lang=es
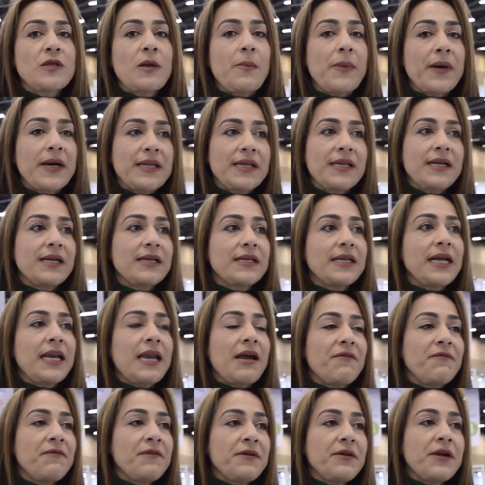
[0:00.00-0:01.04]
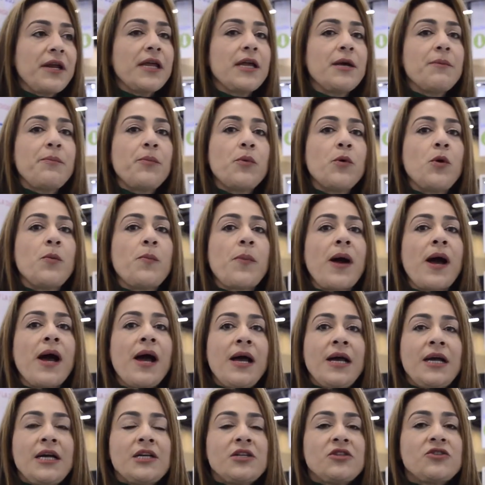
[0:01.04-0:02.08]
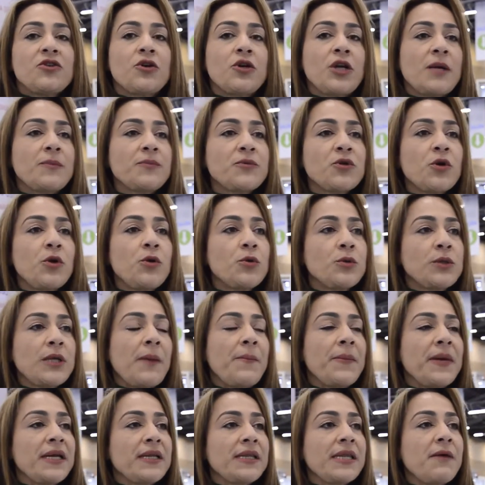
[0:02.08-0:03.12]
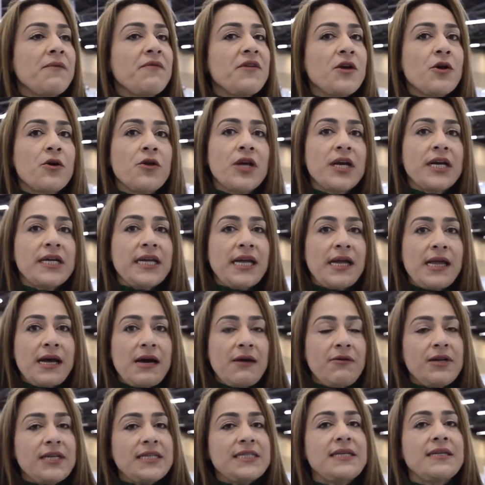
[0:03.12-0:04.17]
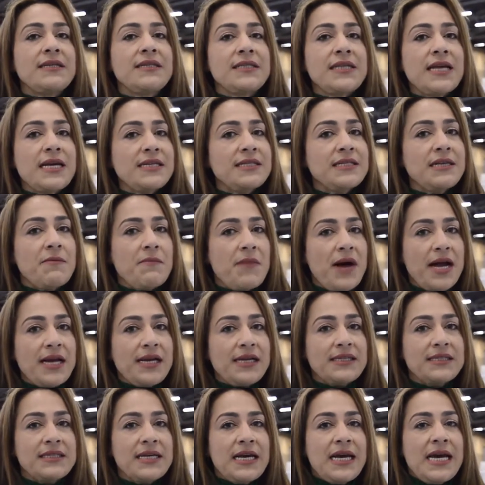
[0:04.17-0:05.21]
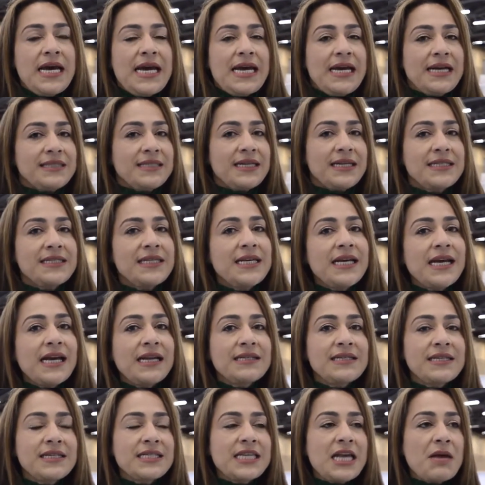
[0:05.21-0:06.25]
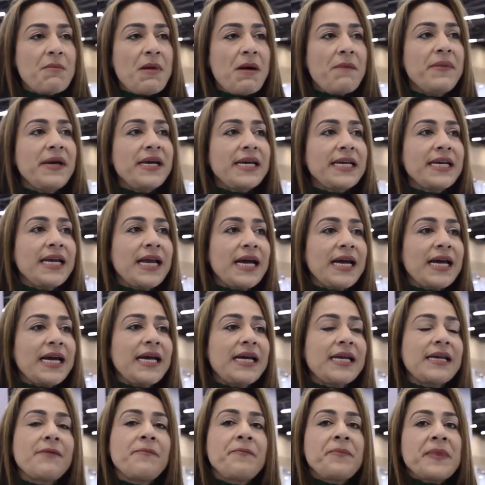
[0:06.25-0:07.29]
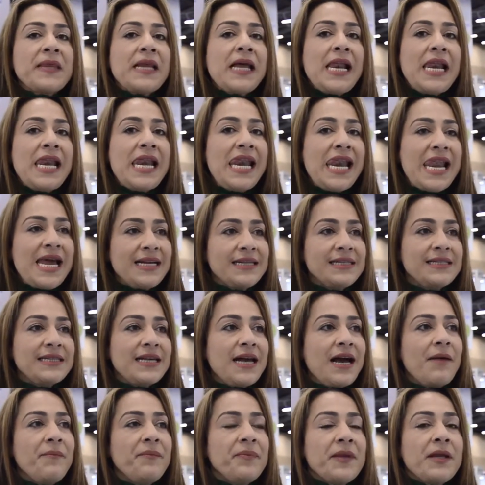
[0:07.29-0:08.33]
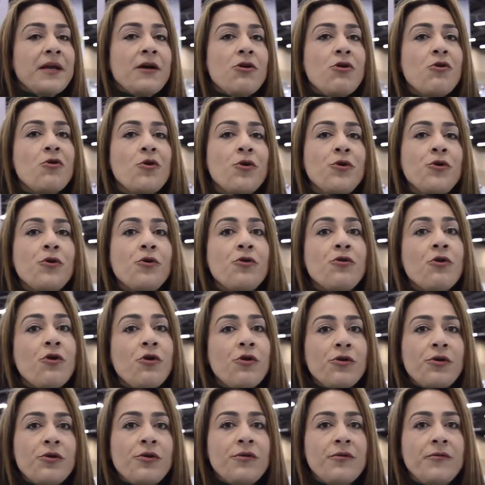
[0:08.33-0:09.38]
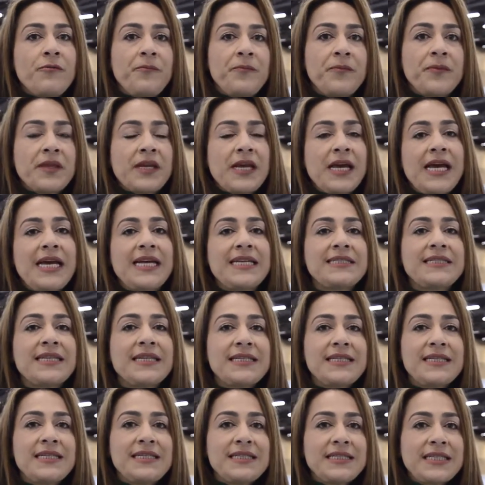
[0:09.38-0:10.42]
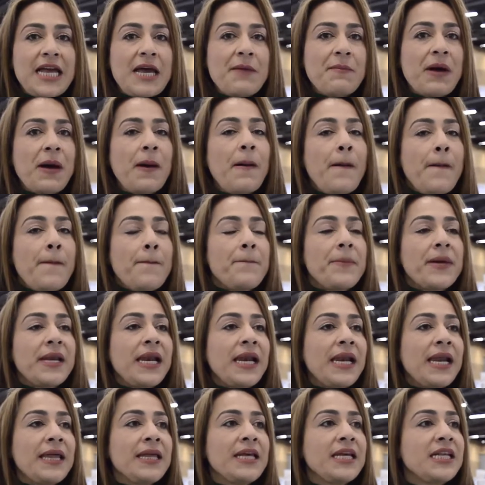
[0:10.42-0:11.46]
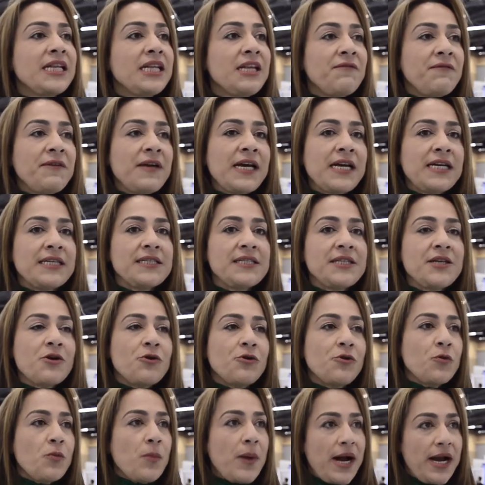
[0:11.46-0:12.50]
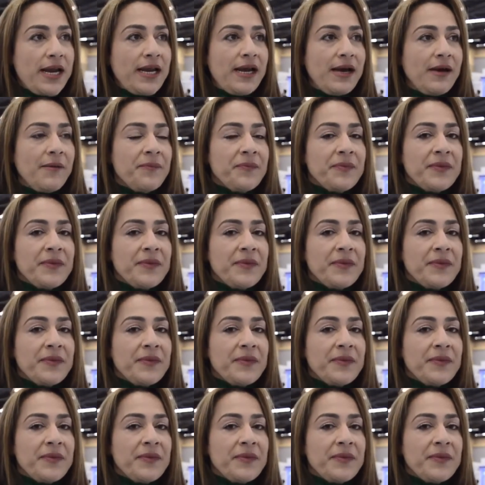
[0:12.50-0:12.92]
a partir de la fibra de pulpa son absolutamente biodegradables en seis semanas. Es así que el sistema Bernaker lanza con honor este sistema para la dignificación humana.